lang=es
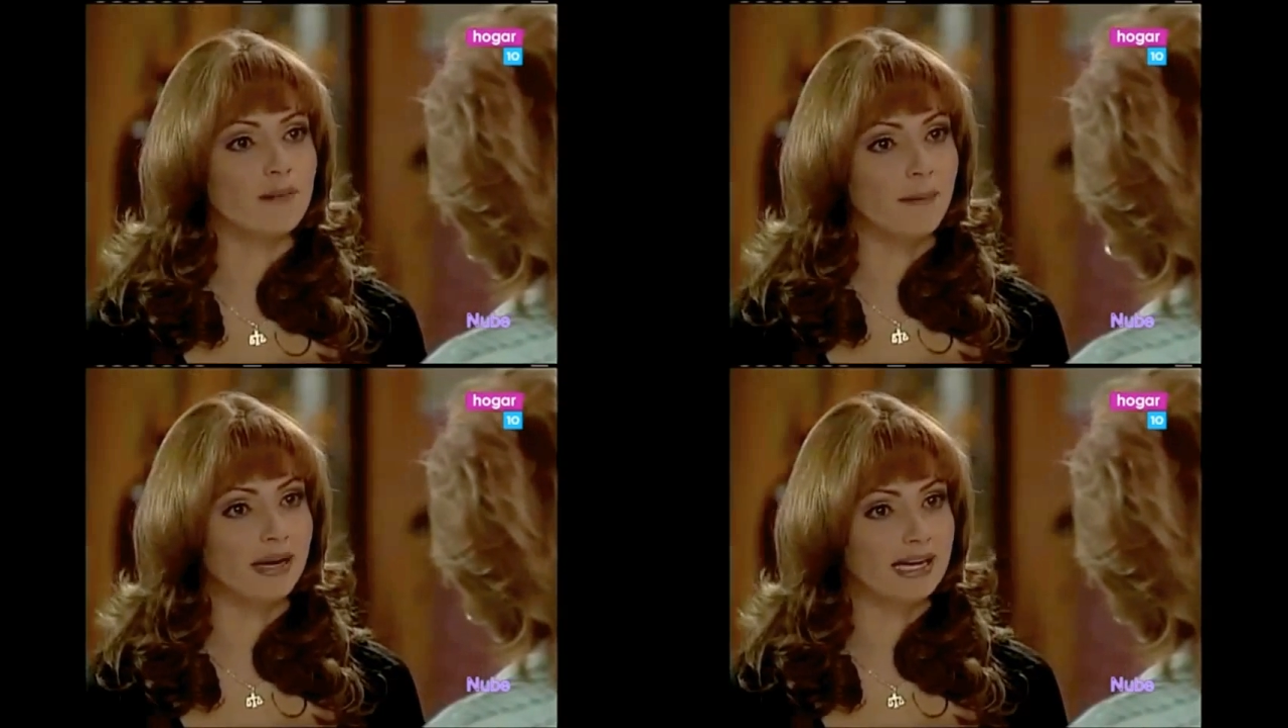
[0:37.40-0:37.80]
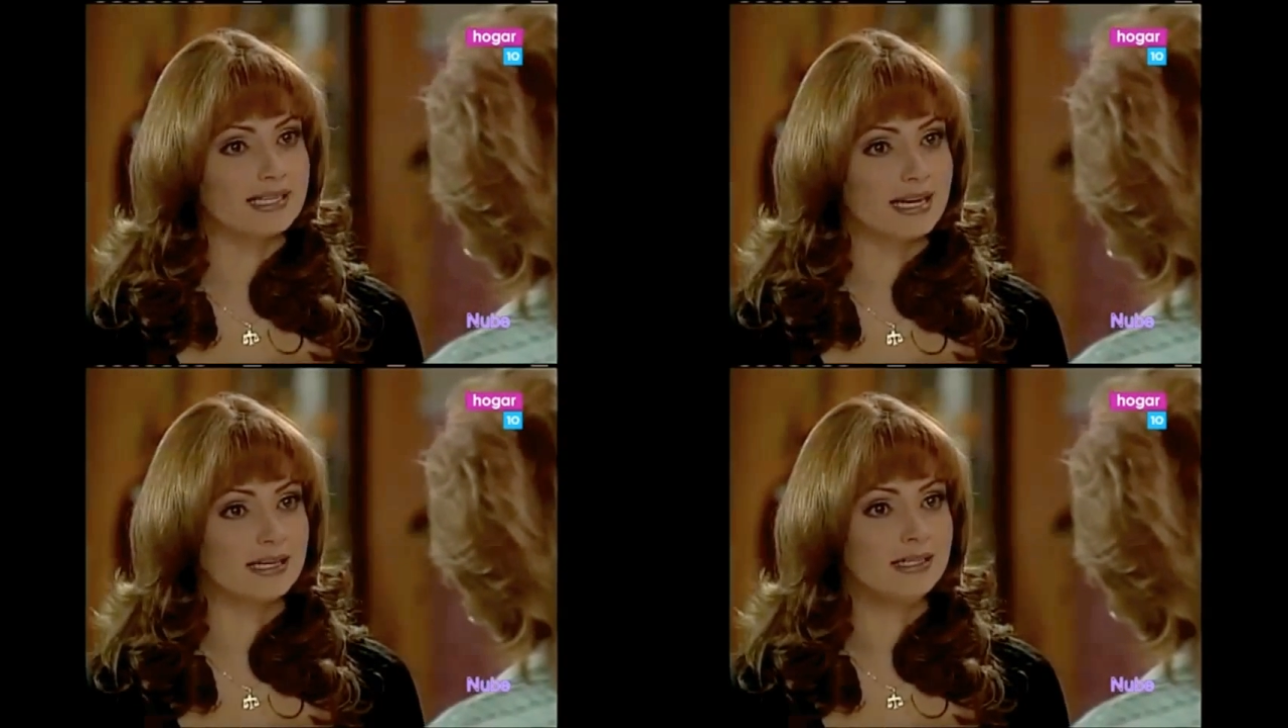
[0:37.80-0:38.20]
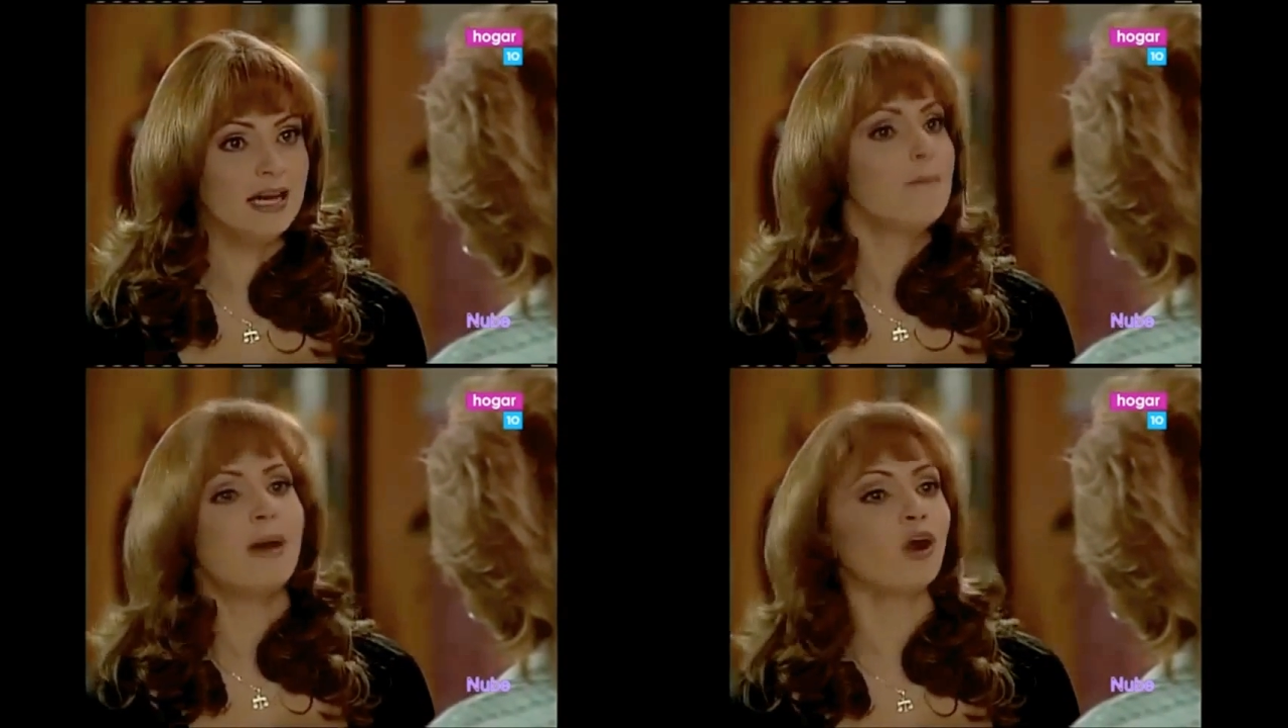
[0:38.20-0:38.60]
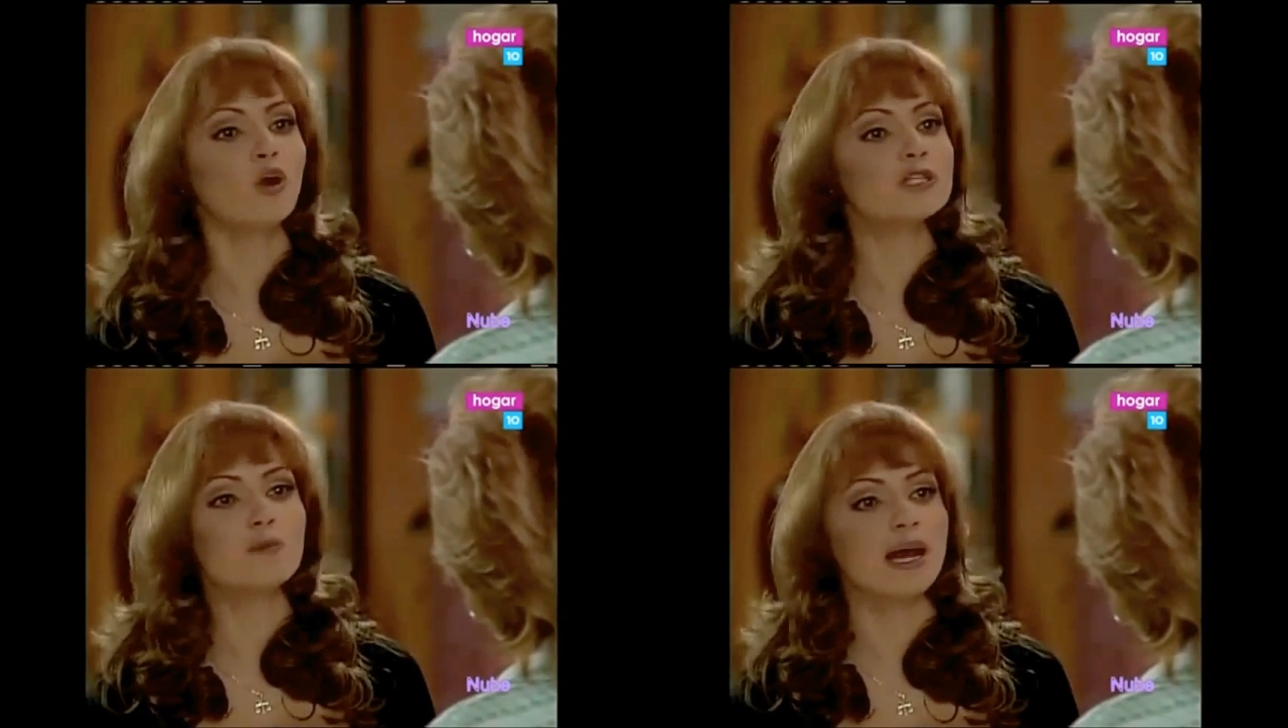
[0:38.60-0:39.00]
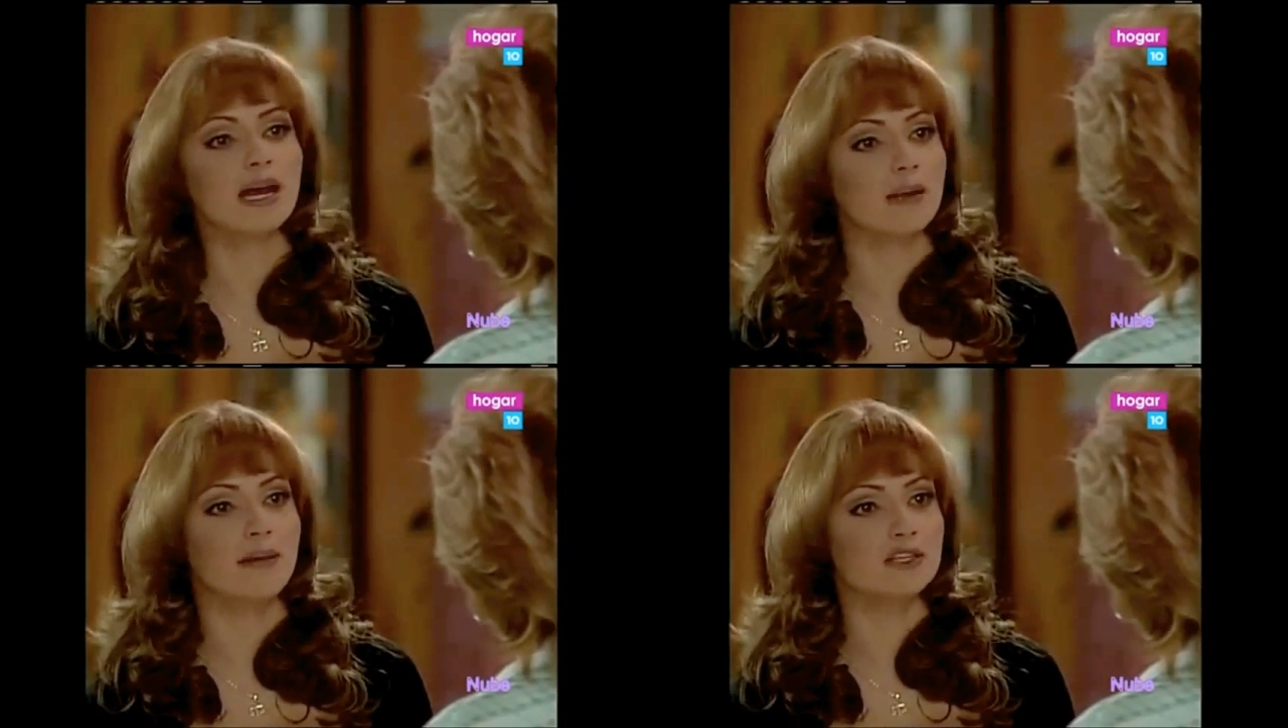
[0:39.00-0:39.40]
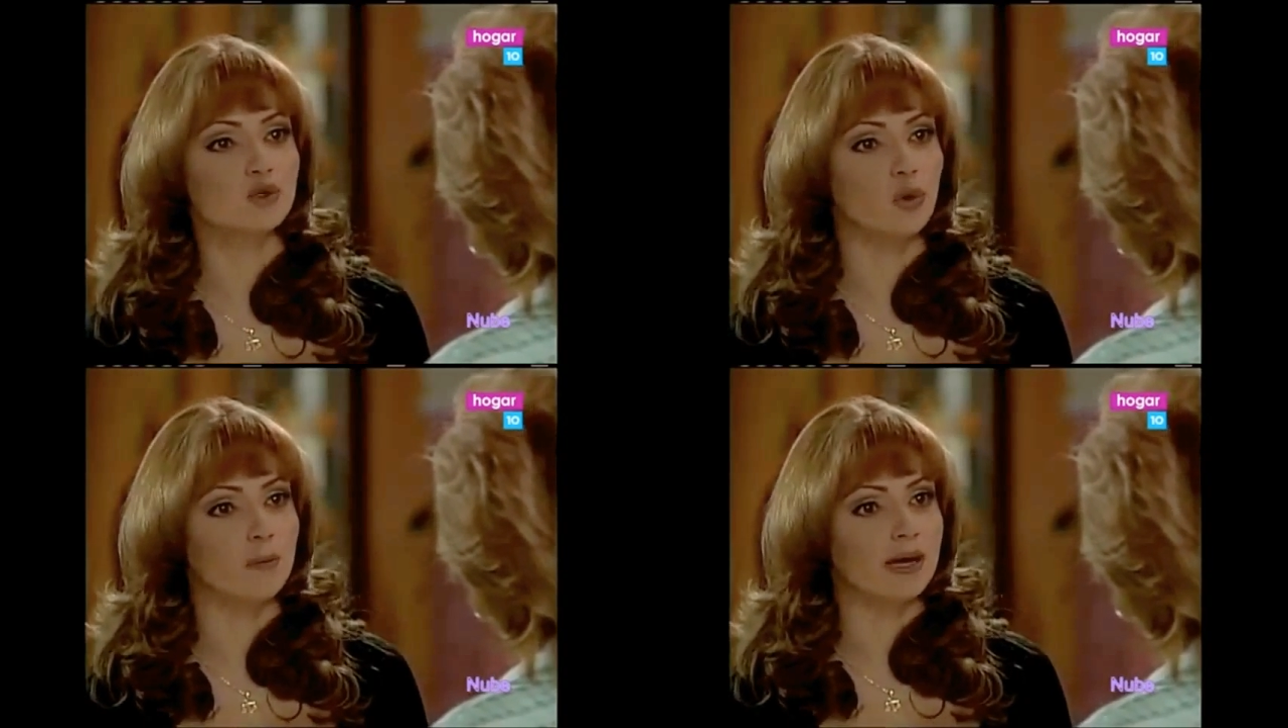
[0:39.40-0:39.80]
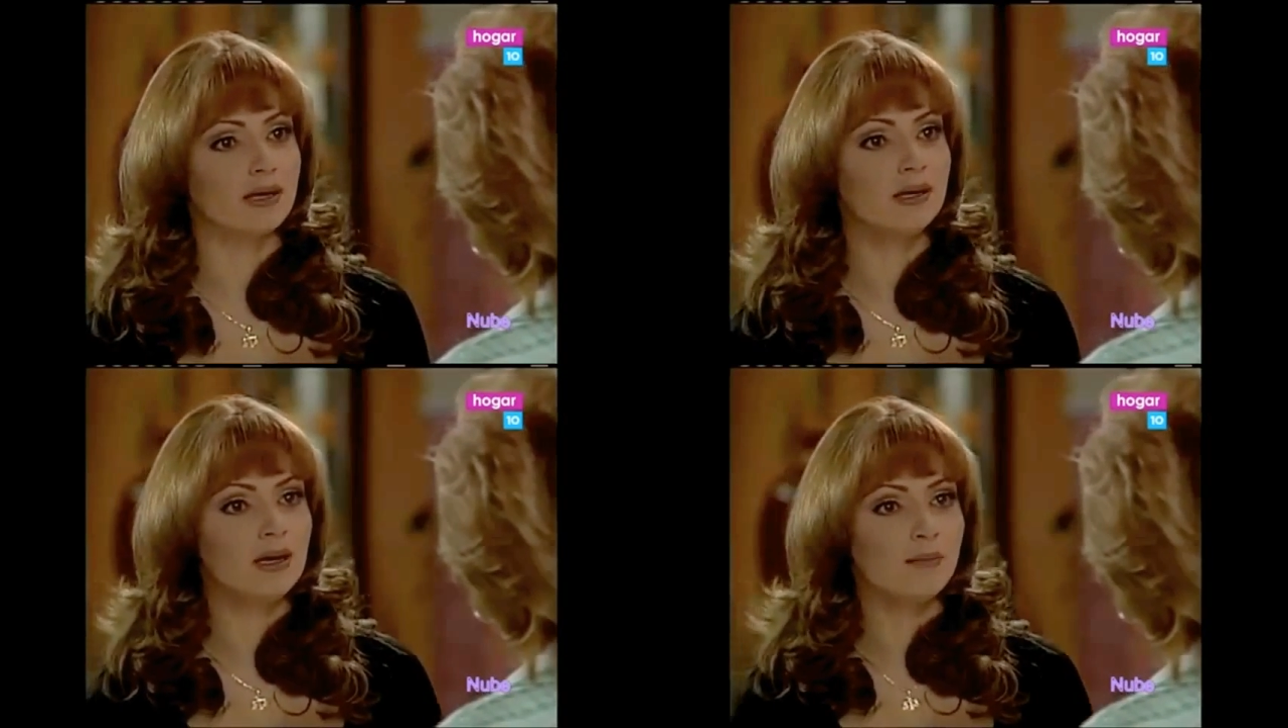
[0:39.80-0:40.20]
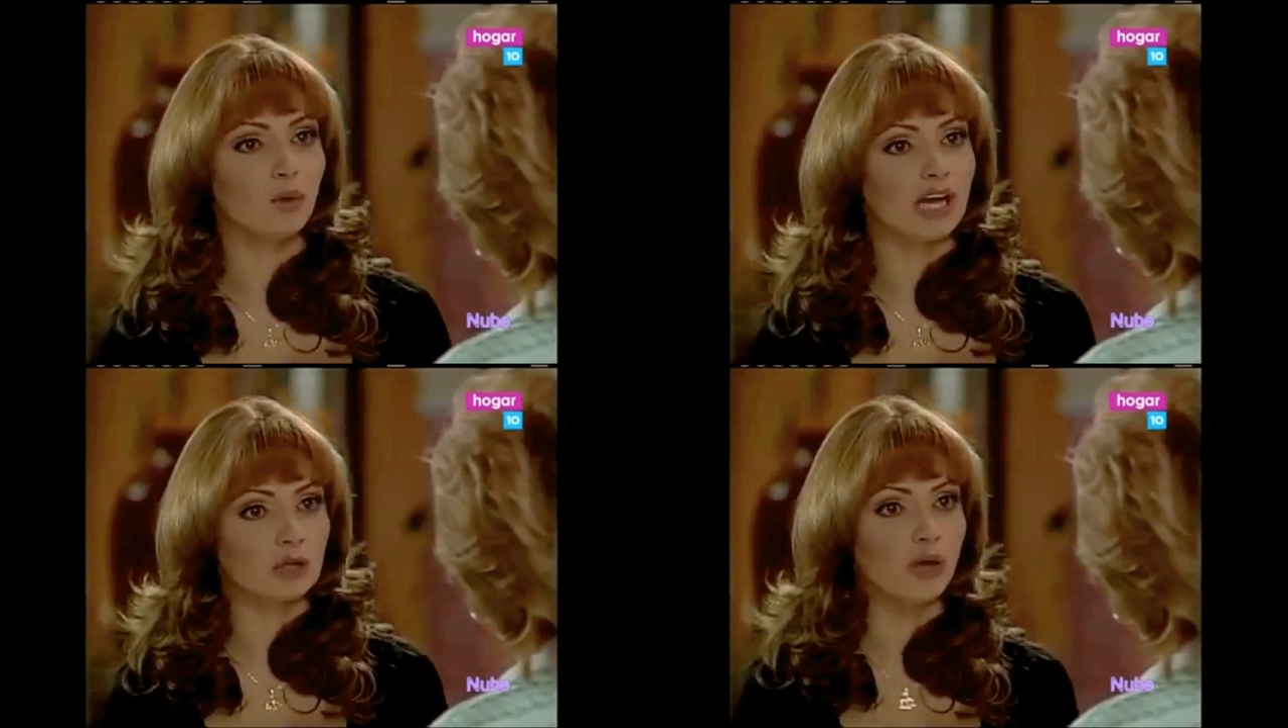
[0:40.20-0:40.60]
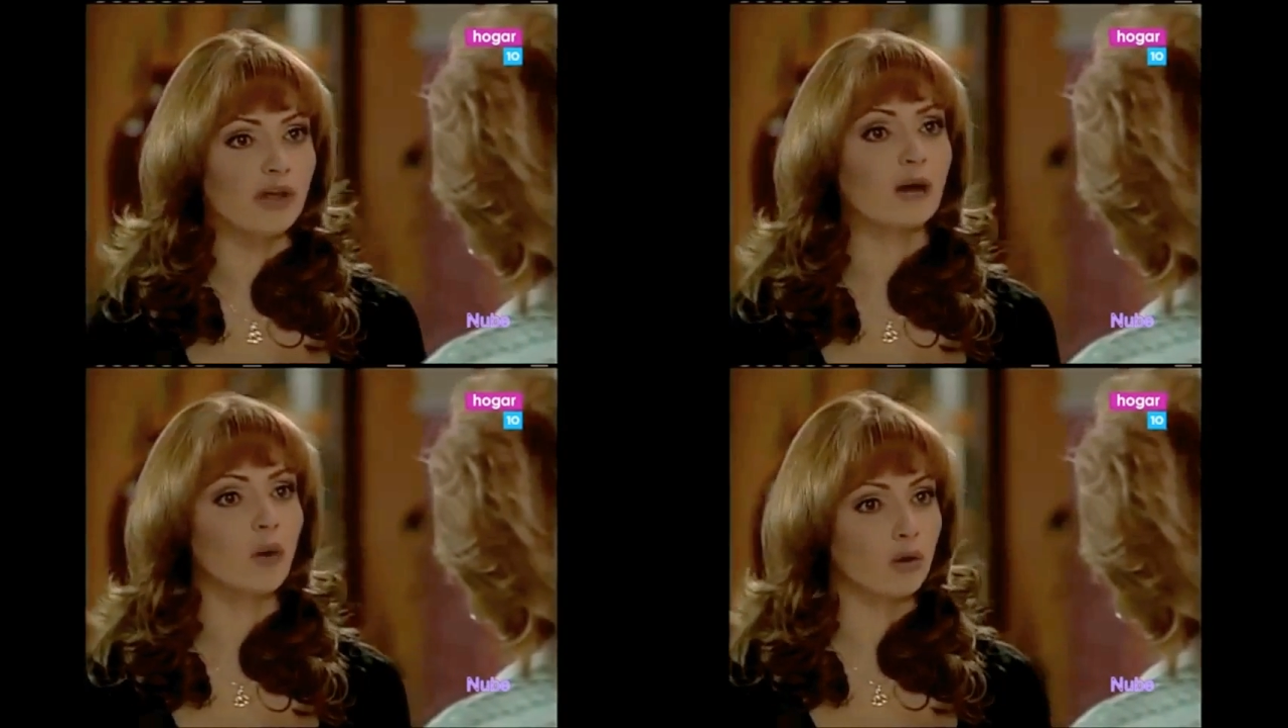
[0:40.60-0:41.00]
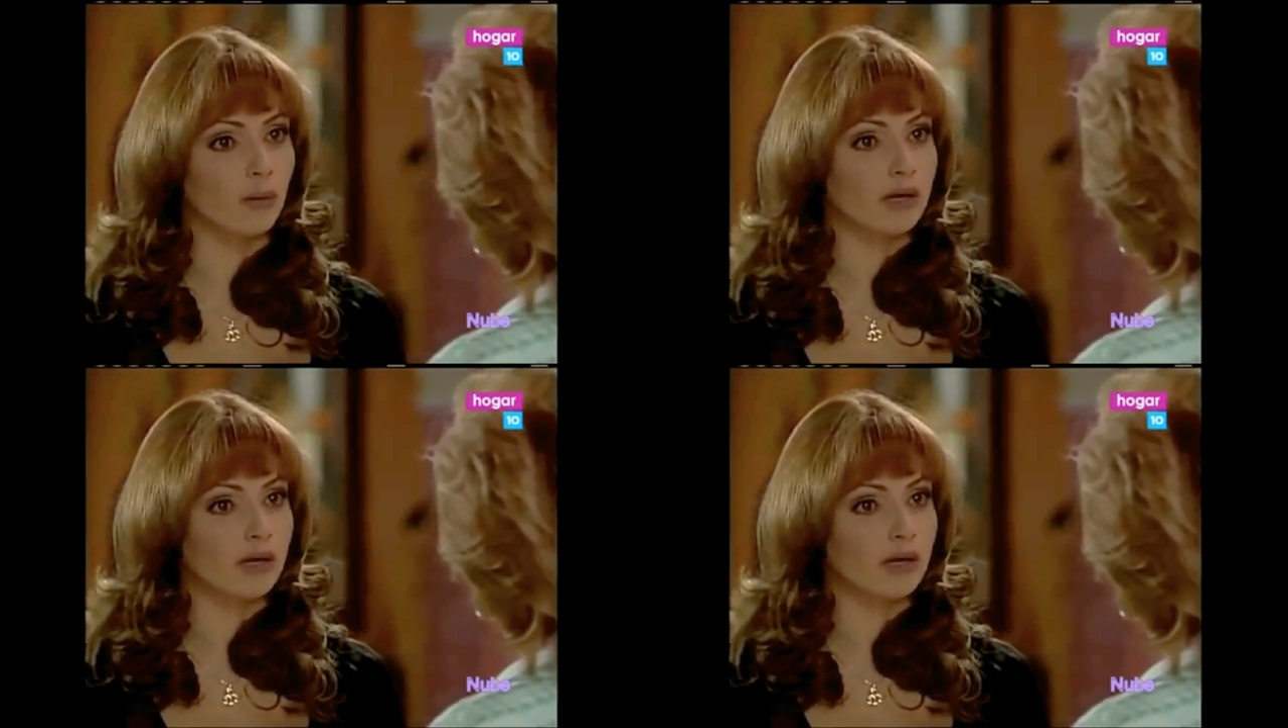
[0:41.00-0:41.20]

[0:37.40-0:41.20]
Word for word: me amenaza, pero no espere que me disculpe, porque actué de acuerdo a mi